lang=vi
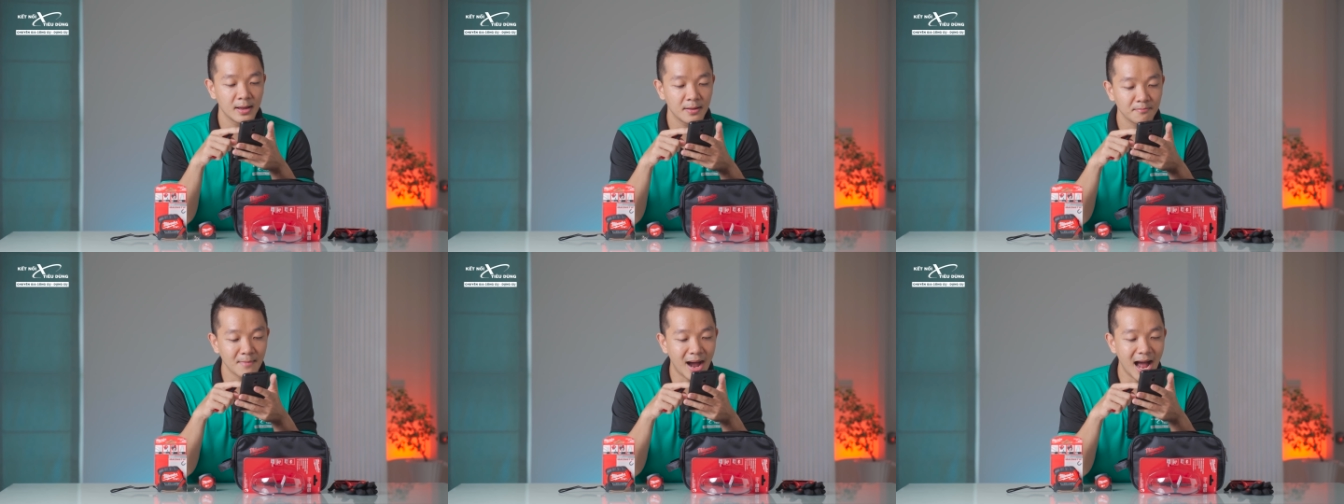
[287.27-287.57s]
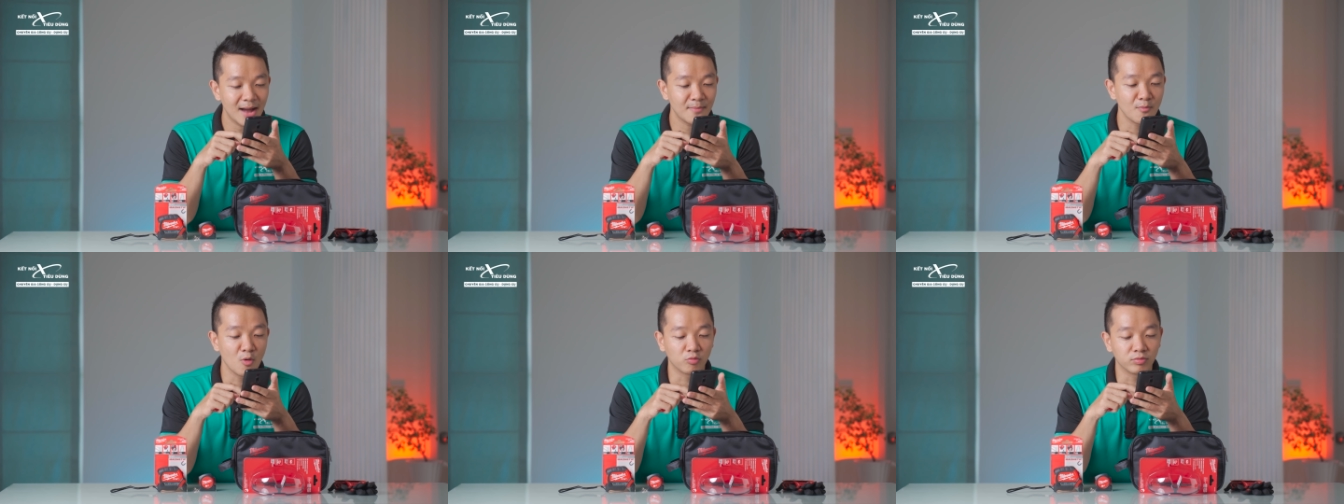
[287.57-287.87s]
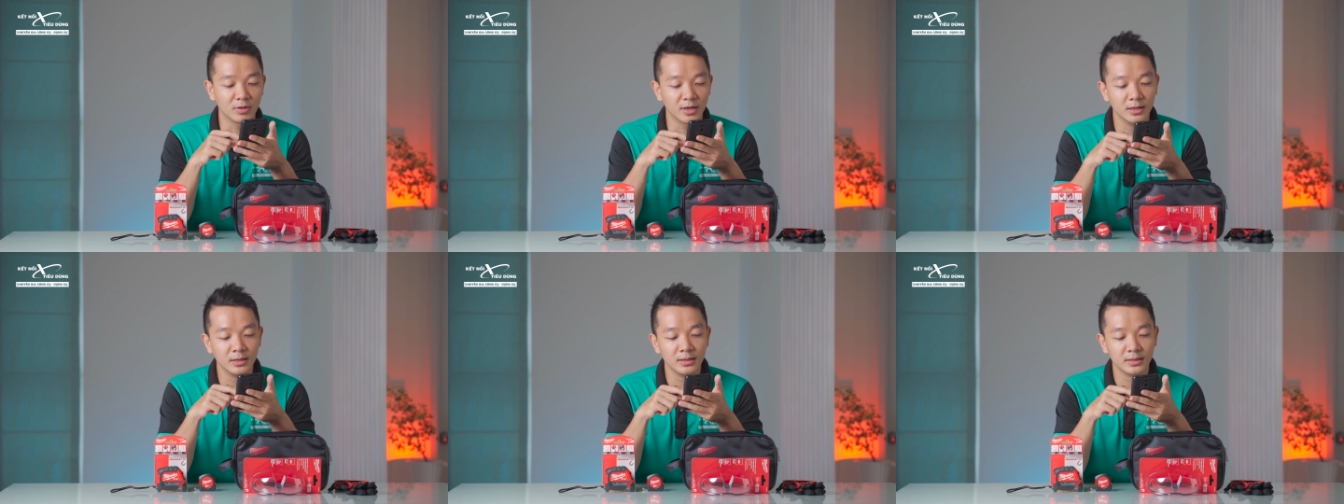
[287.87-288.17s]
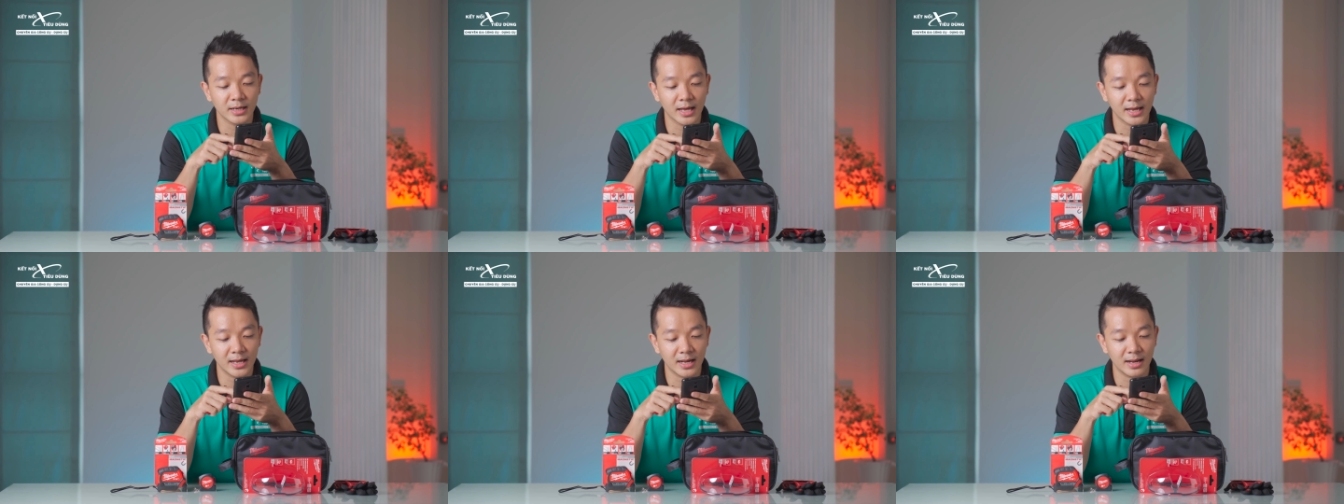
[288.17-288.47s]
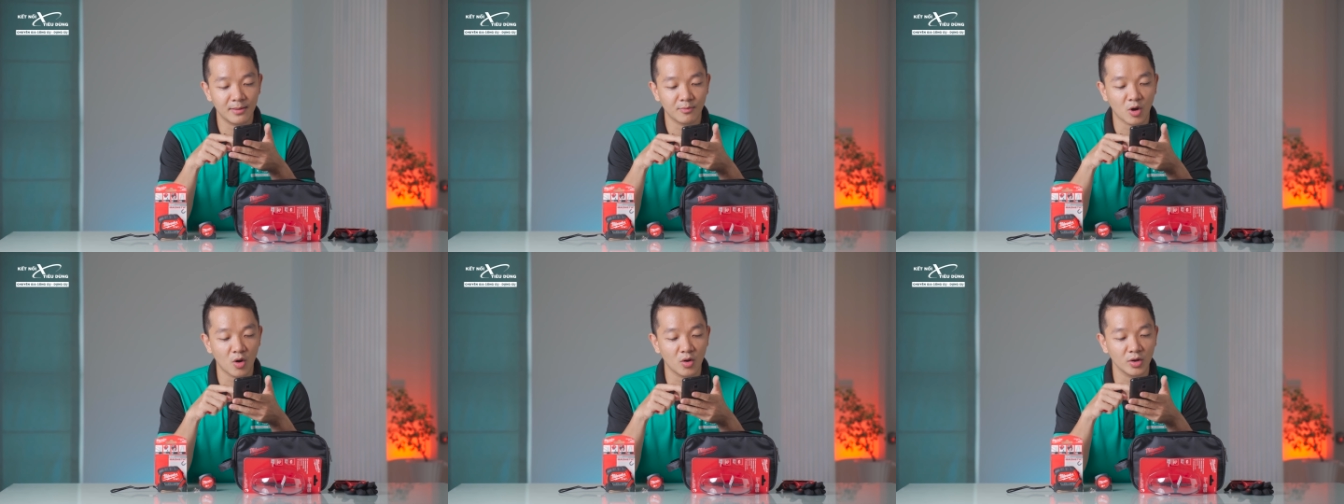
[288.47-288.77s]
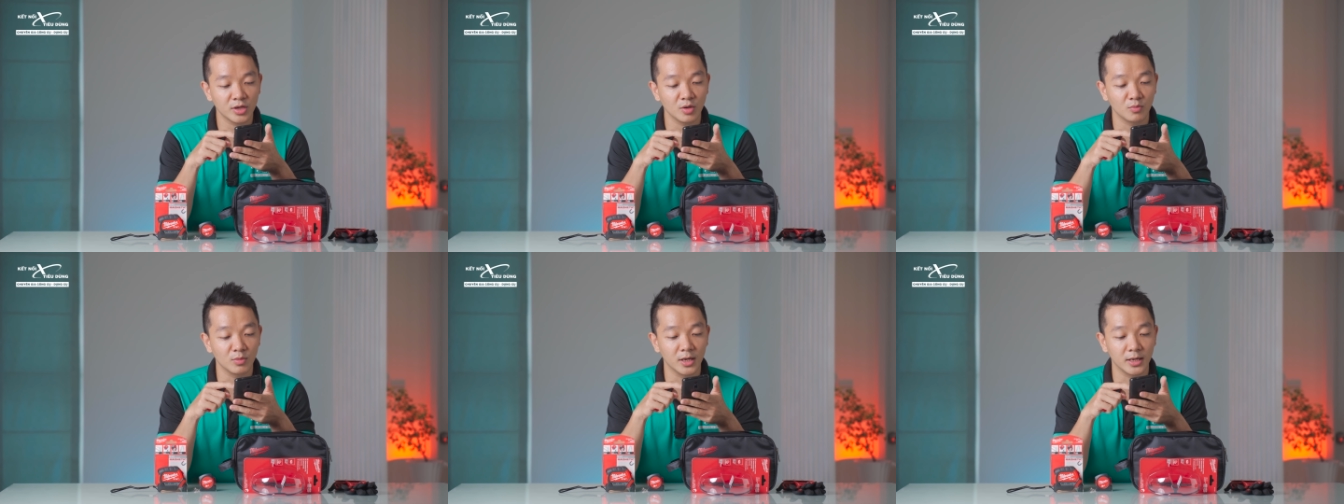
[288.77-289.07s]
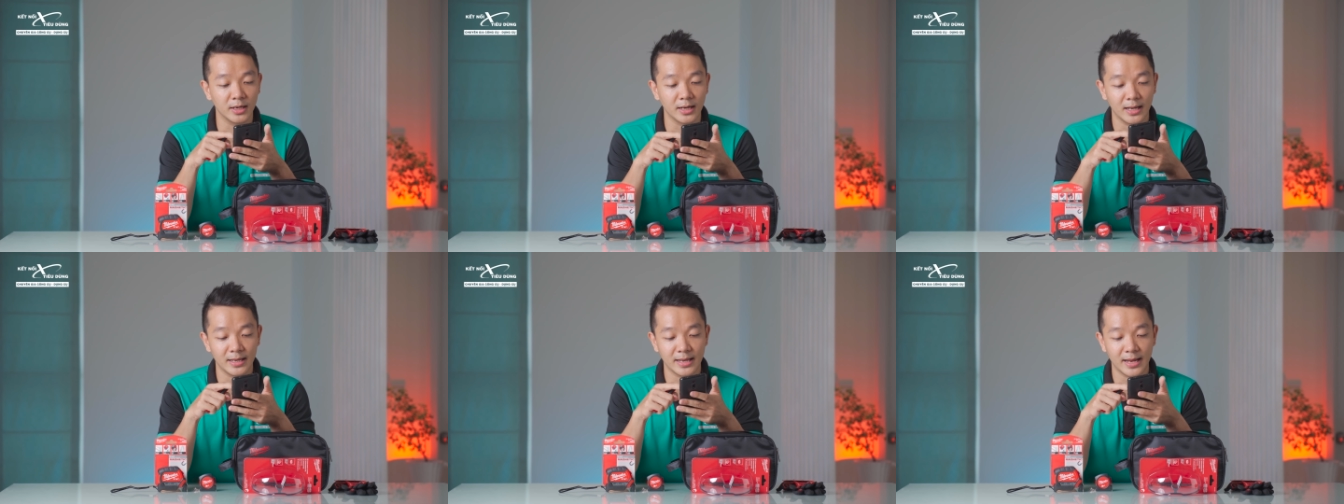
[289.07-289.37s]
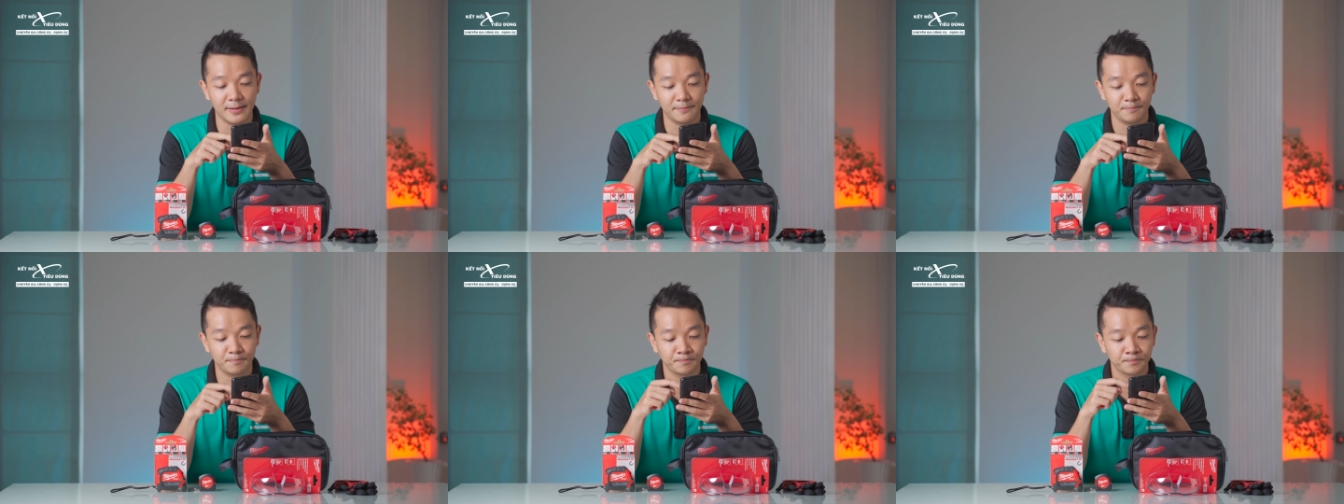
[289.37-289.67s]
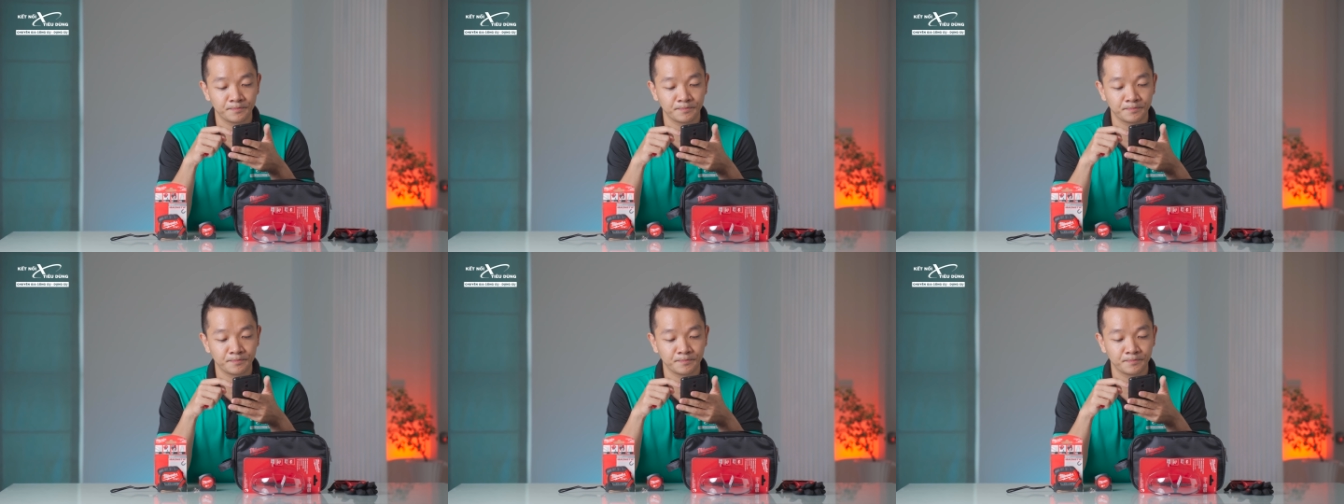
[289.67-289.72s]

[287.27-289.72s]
ba mục nữa đây anh em coi trong hình này nha